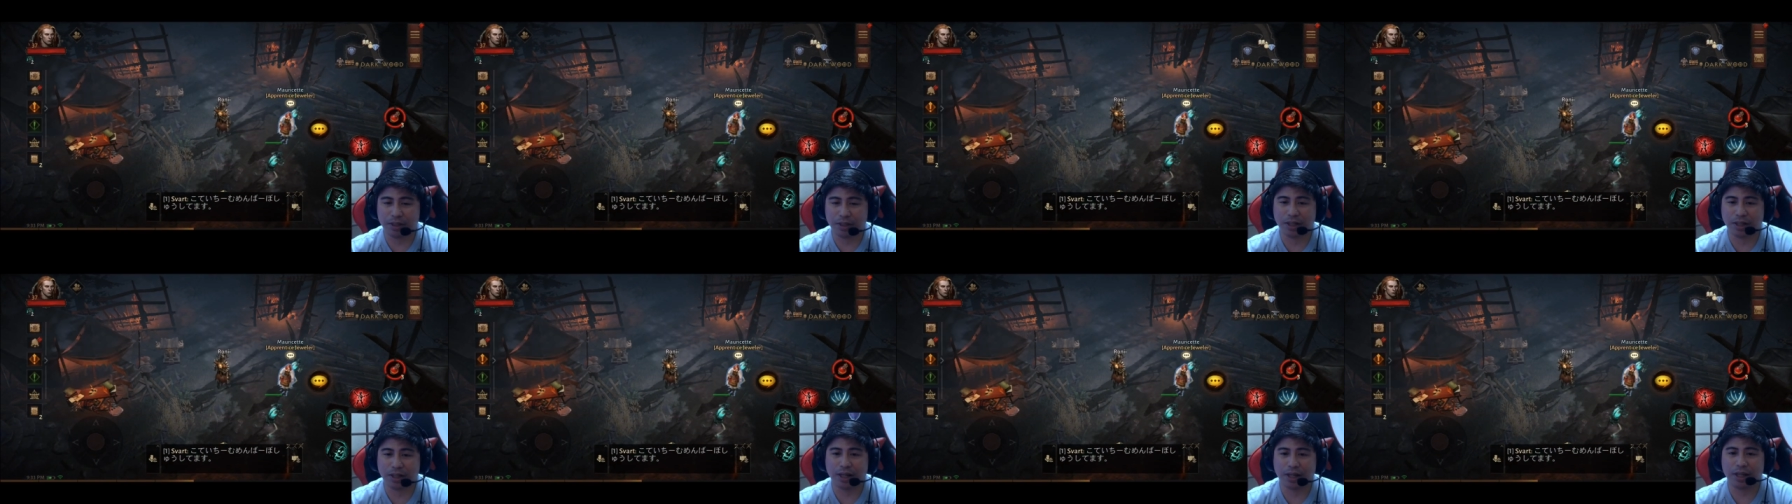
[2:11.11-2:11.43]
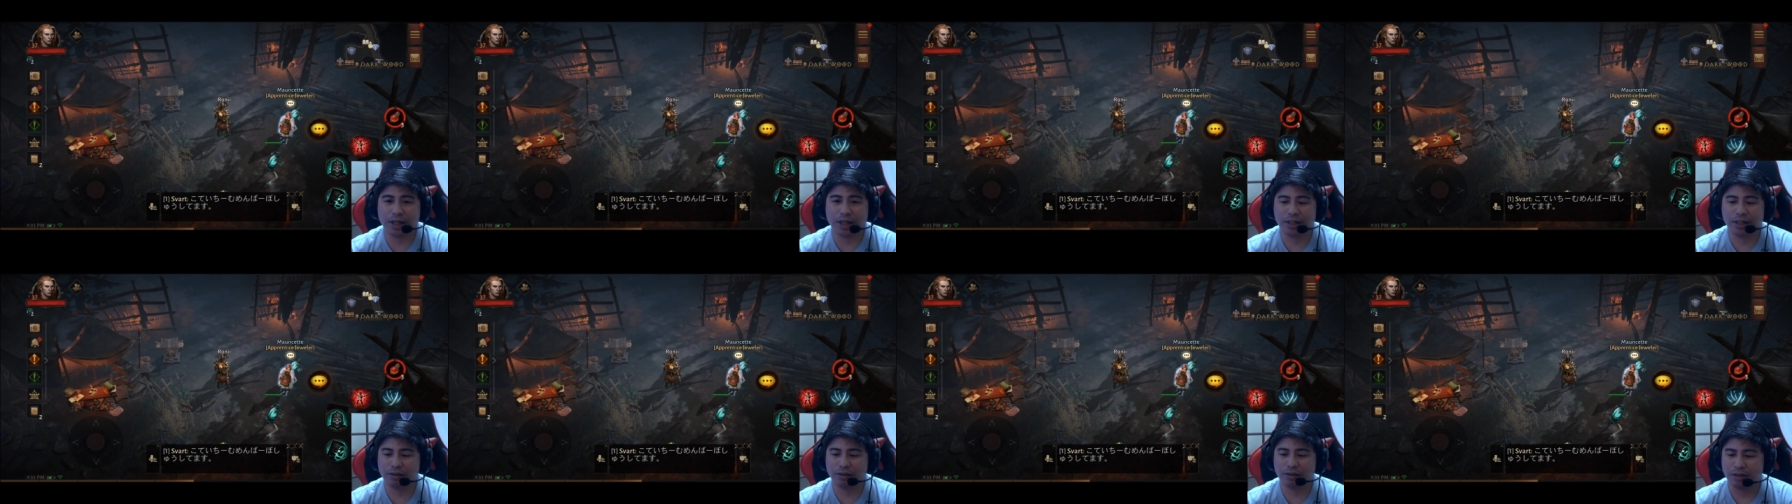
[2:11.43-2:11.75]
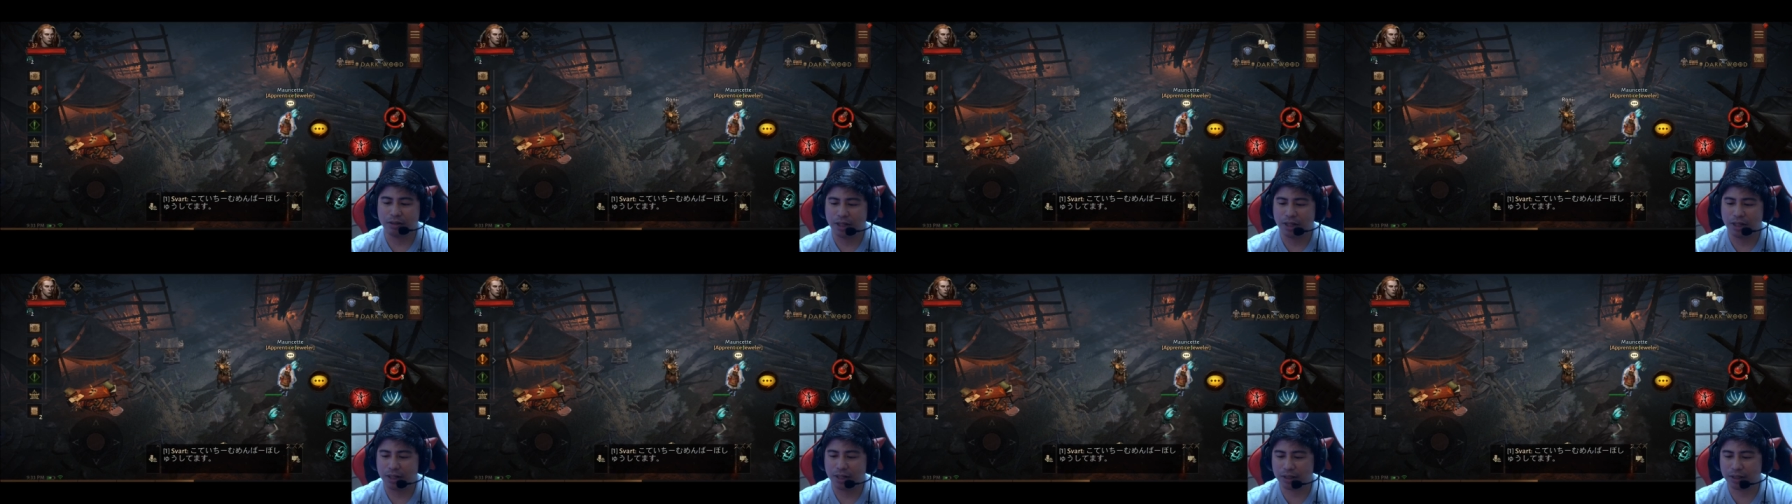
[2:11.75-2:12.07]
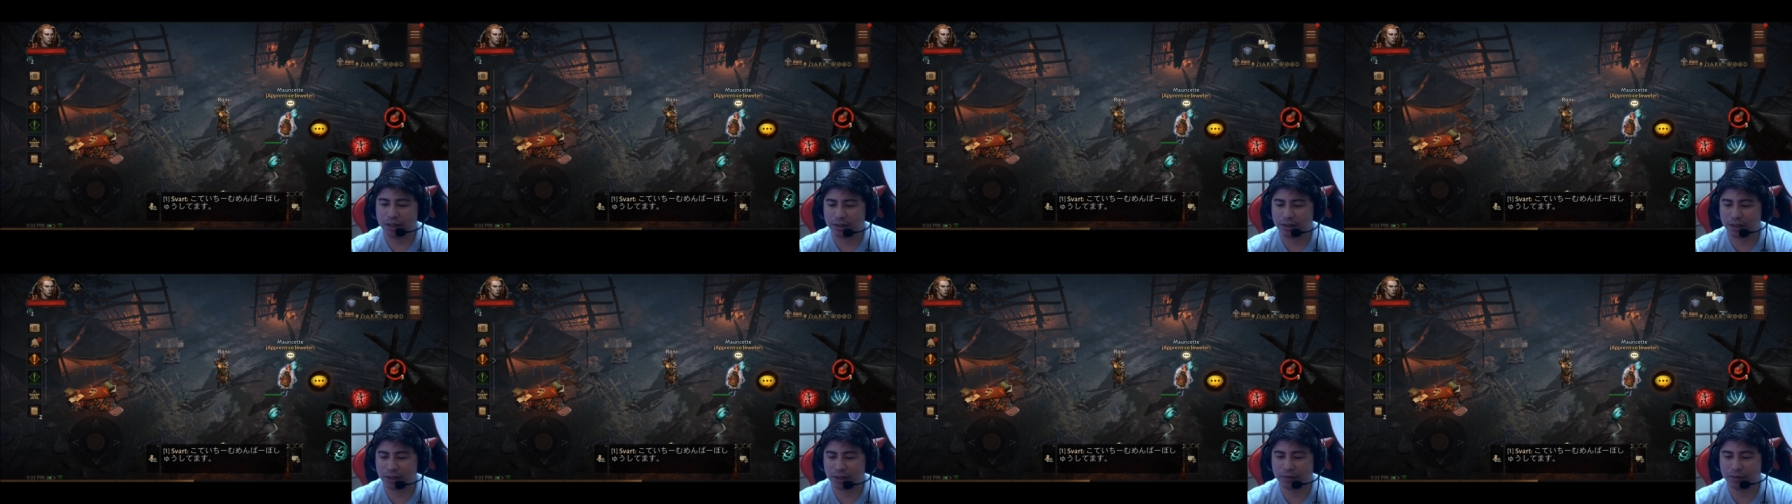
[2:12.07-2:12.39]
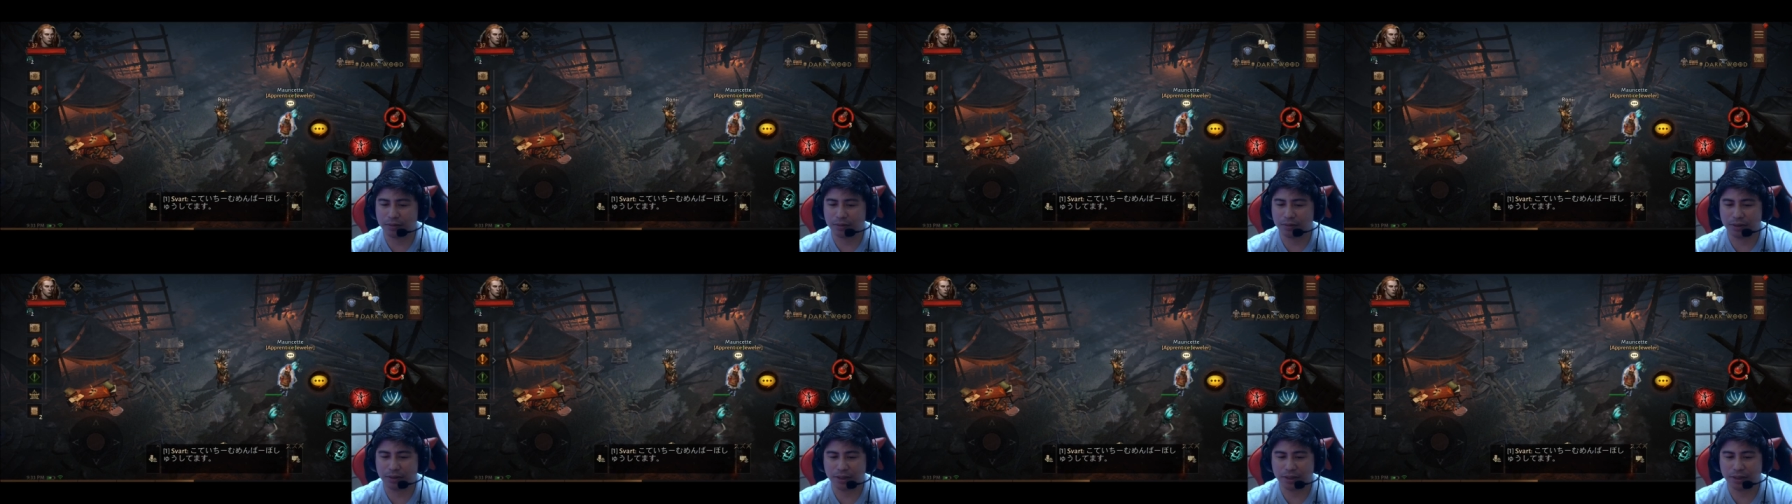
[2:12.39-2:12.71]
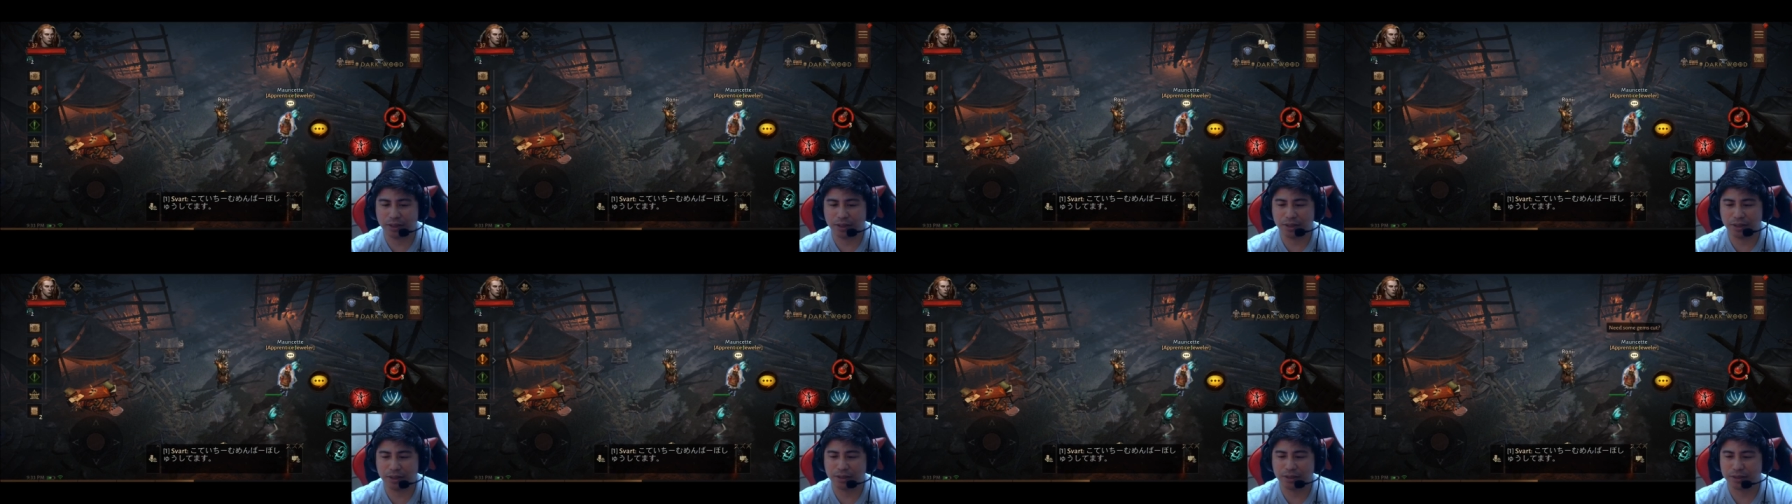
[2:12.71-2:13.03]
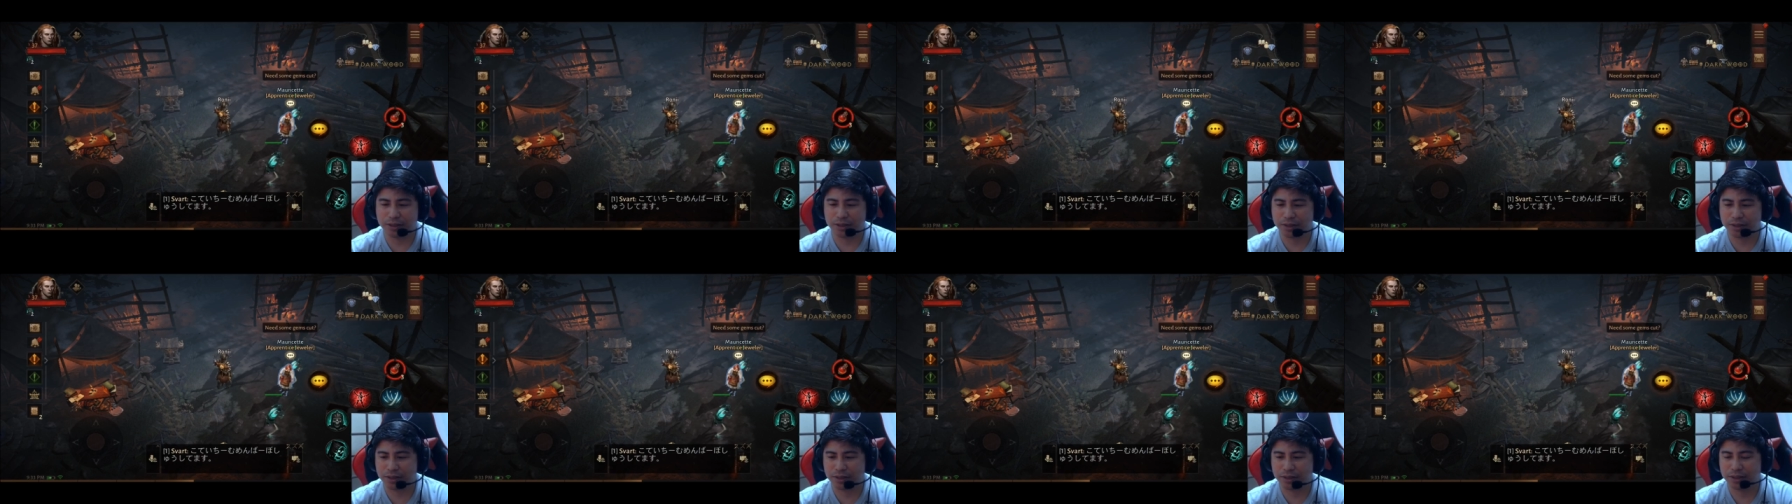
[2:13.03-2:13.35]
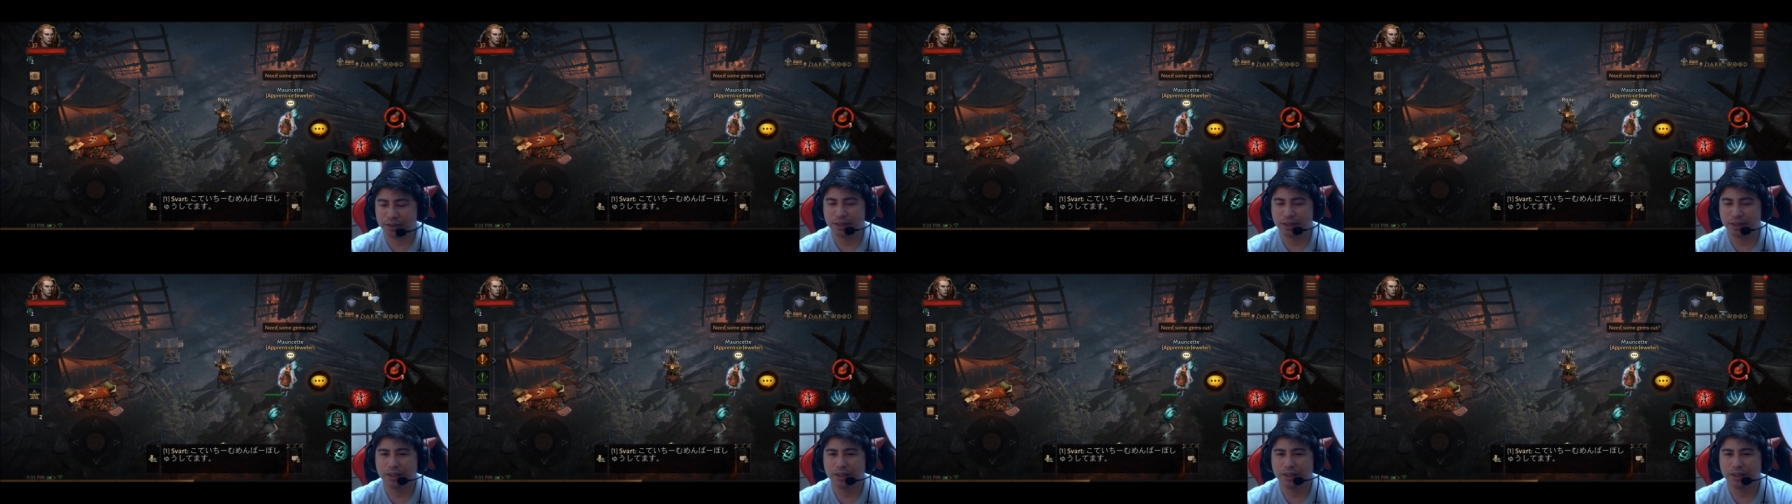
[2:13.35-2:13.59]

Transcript: na and yung character ko is